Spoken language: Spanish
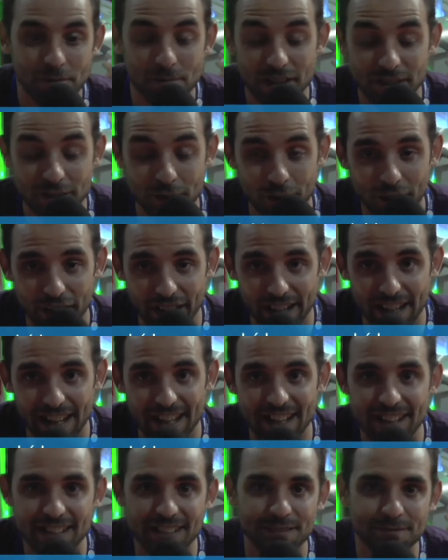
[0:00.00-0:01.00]
más
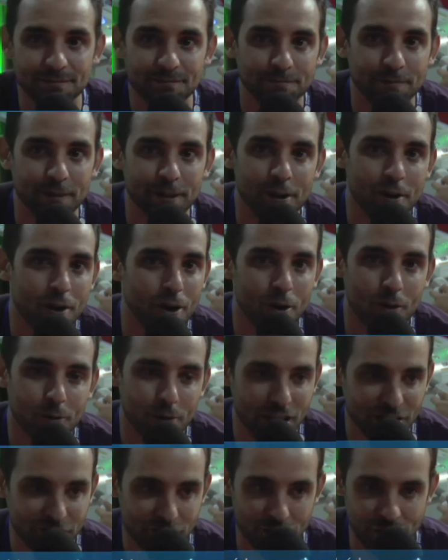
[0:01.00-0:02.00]
ojeras, pero
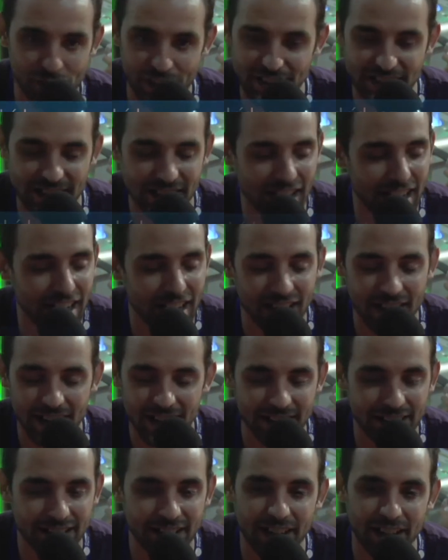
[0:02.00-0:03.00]
una
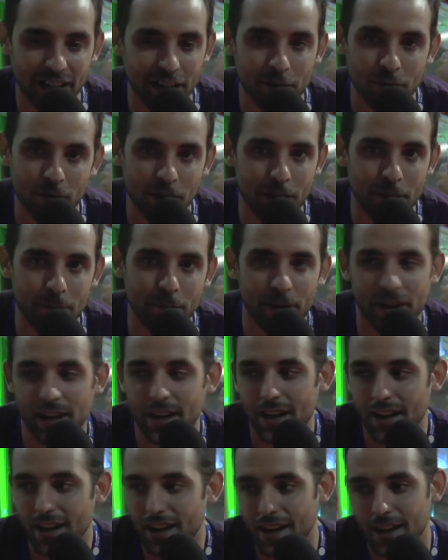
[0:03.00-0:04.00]
sonrisa increíble
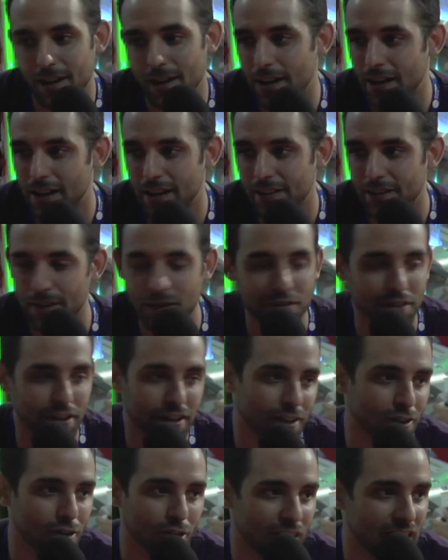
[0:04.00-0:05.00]
para
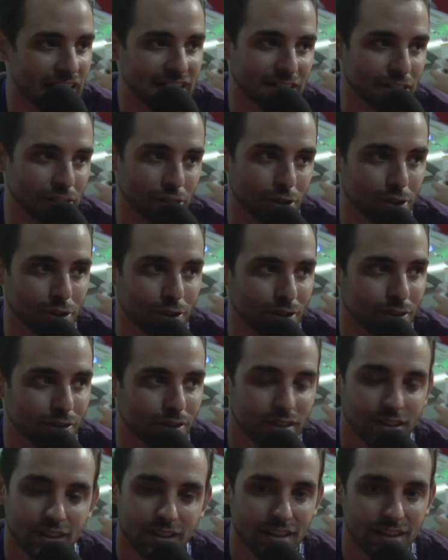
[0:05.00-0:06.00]
decir lo que ha
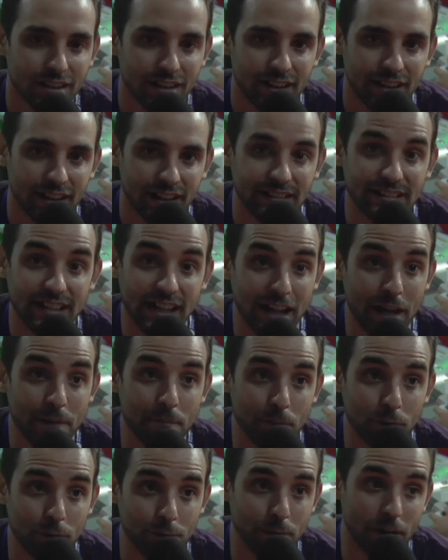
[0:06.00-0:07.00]
sido esta
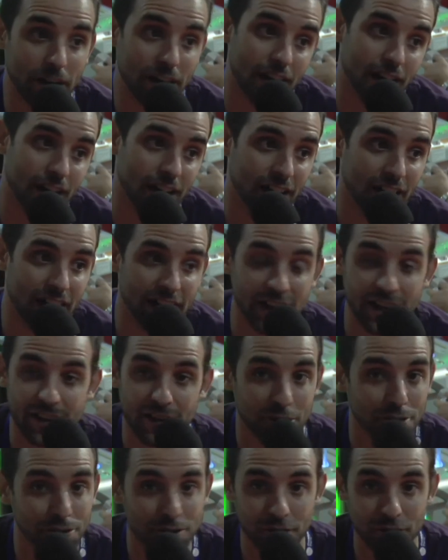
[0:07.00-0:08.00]
campus para el
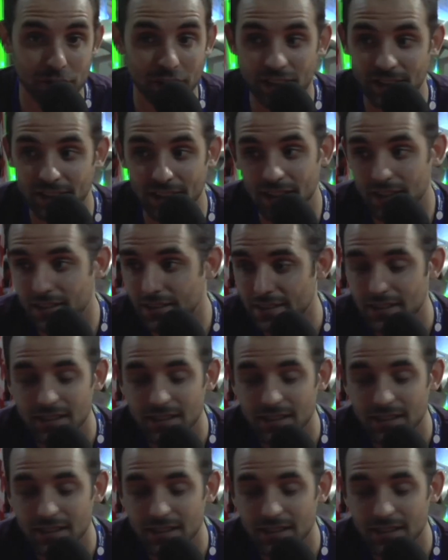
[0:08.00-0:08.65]
área de ocio digital.